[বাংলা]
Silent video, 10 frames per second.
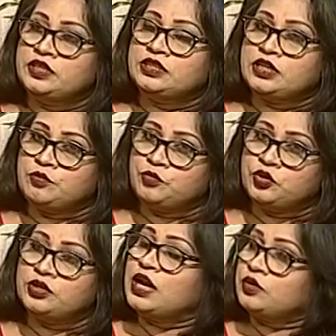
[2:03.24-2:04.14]
তারপর
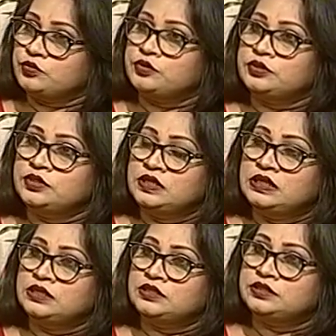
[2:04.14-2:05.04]
নাটক
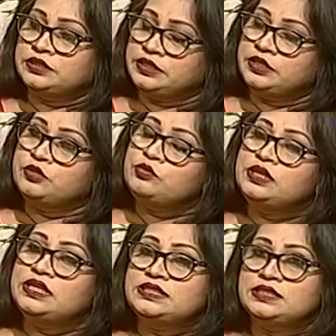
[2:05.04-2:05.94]
এগুলি
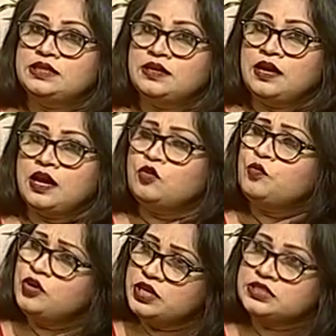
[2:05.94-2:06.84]
লিখছি আর
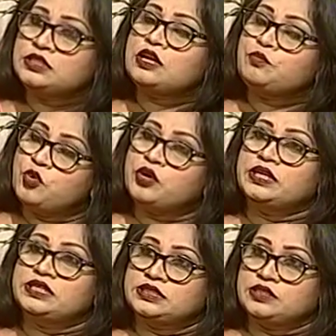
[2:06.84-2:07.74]
উপন্যাসটা তো আর পরে
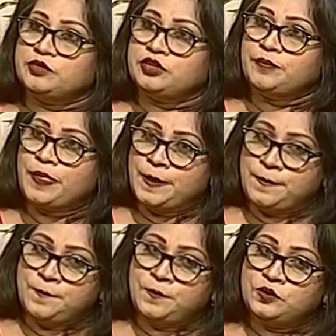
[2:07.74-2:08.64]
এসছি আমার
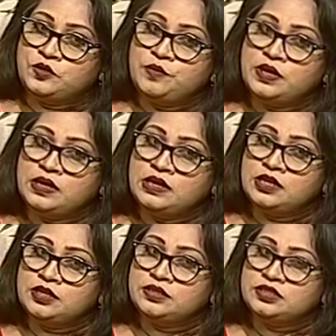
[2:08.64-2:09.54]
আচ্ছা। প্রথমে
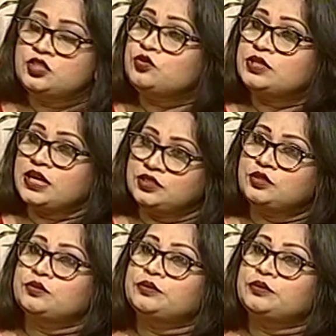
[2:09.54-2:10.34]
শিশু সাহিত্য